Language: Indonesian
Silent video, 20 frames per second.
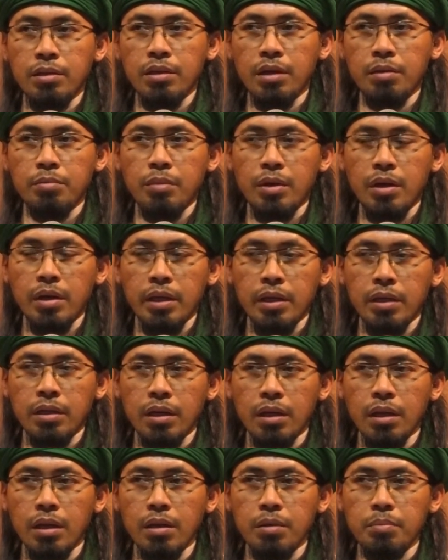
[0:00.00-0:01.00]
yang
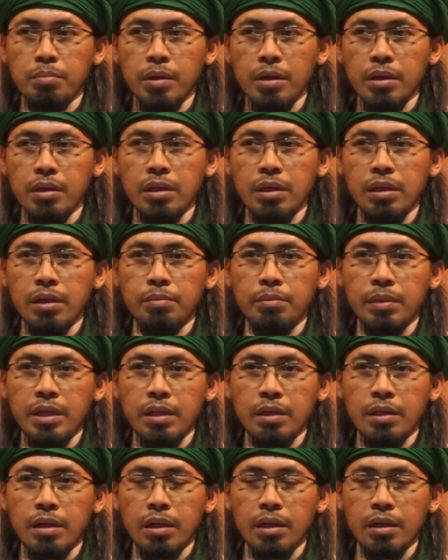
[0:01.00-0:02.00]
mereka pergi
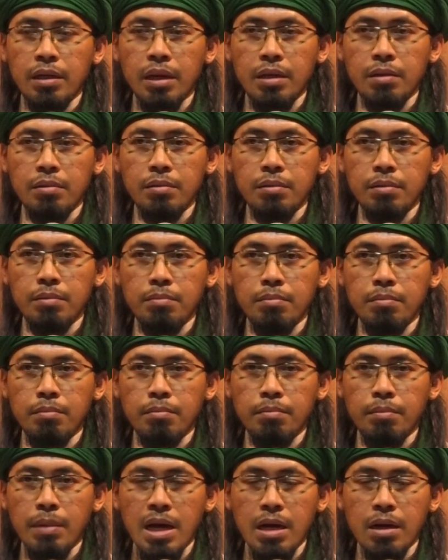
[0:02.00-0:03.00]
meninggalkan
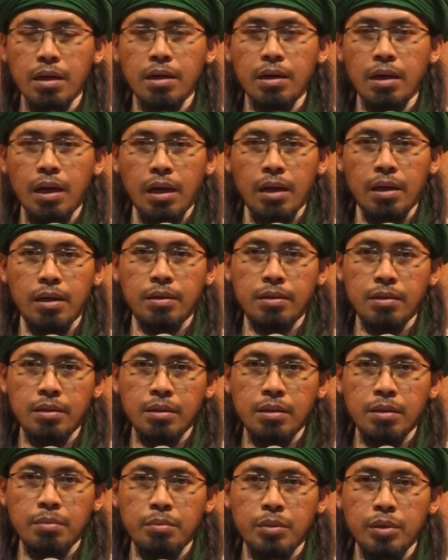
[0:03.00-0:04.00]
Makkah
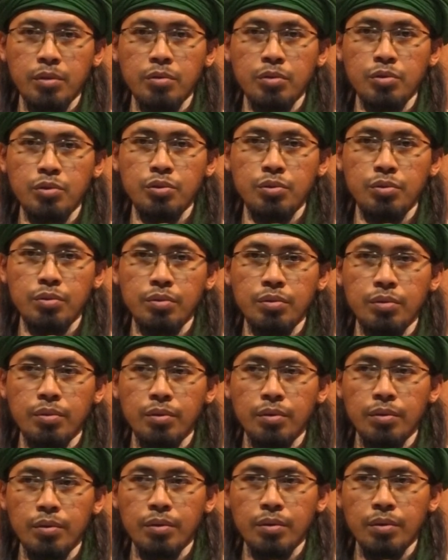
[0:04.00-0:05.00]
menuju
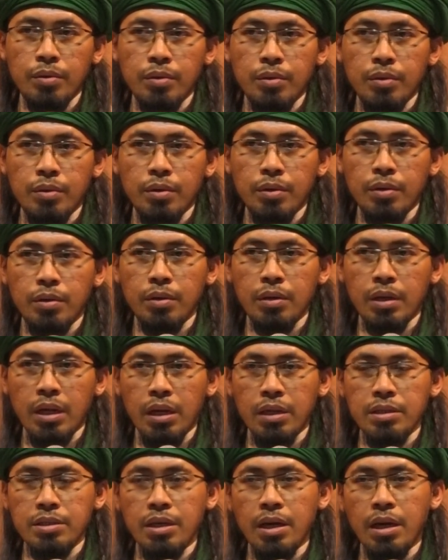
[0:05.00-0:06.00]

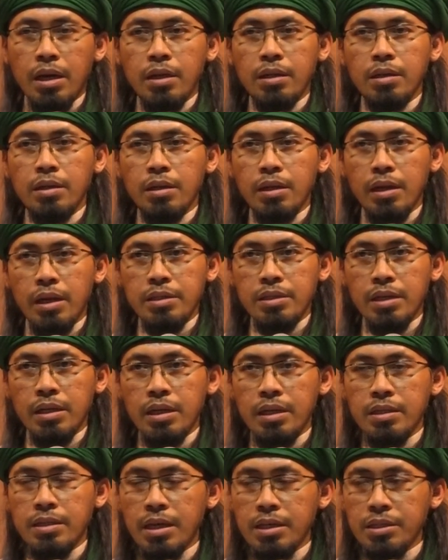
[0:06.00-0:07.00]
kerajaan Raja
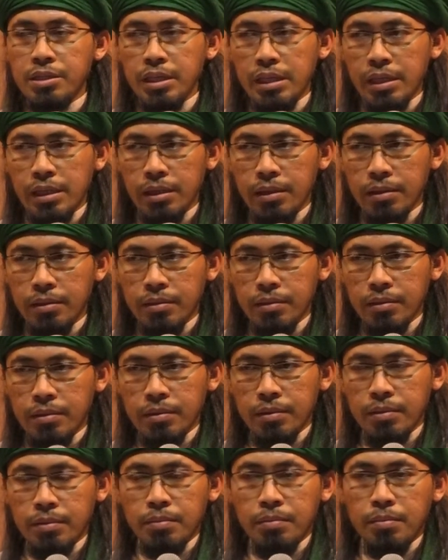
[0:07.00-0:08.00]
Najasyi
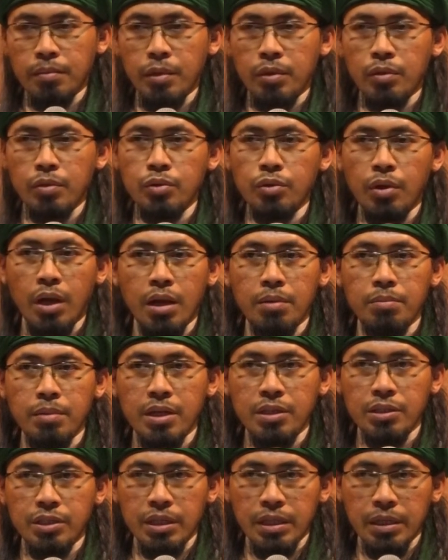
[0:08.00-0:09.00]
menuju
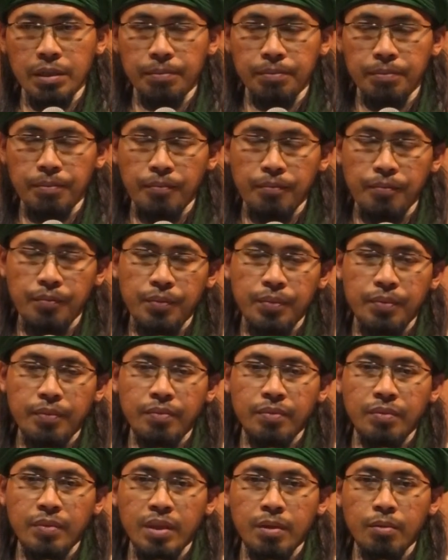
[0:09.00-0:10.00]
Habasyi
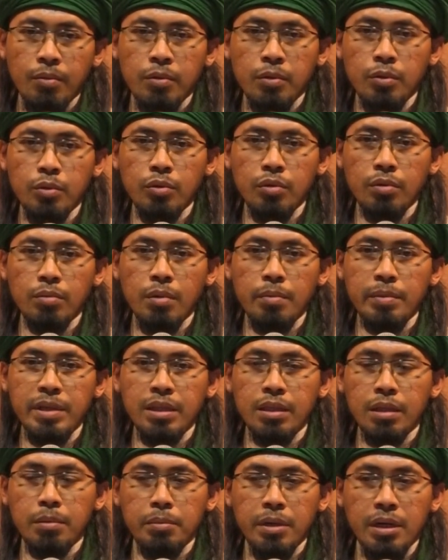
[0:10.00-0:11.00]
untuk
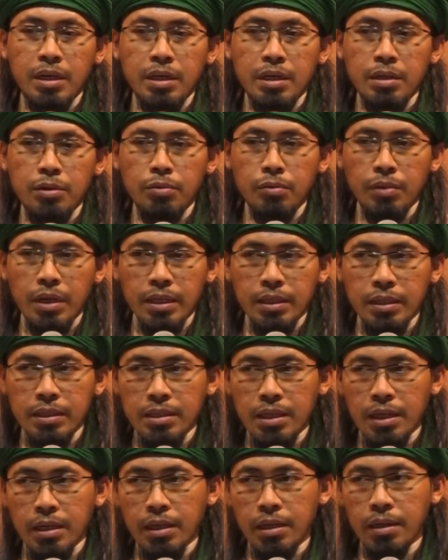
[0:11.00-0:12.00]
meminta perlindungan di
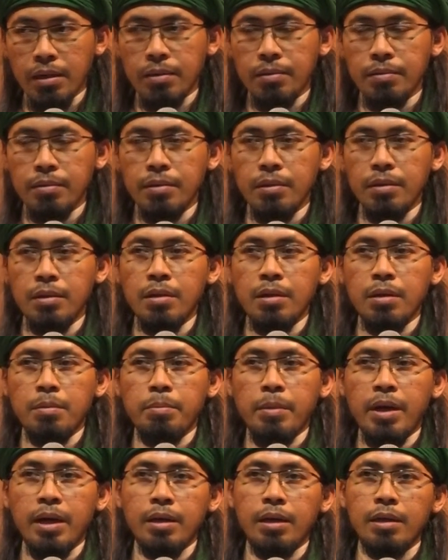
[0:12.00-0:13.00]
sana.
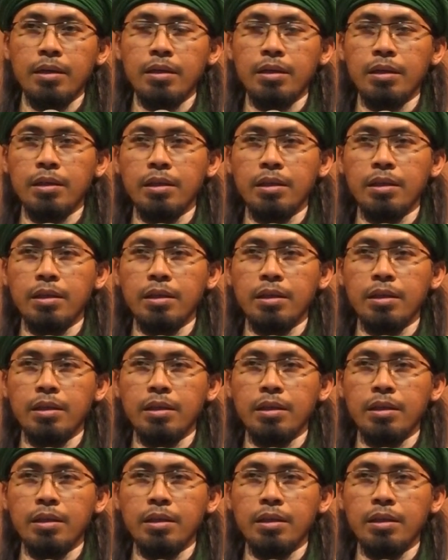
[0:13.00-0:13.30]
Bahkan